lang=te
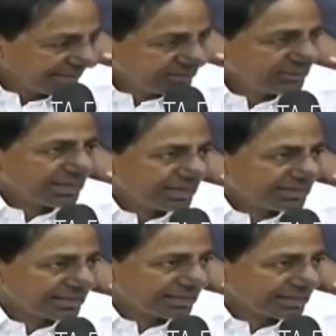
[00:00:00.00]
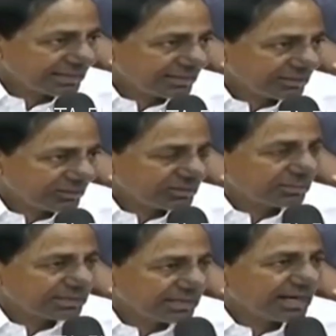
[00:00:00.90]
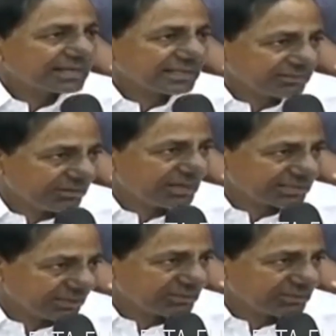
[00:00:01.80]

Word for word: ఎందువల్ల అంటే కొంతమంది నిర్లక్ష్యంగా వ్యవహరిస్తూ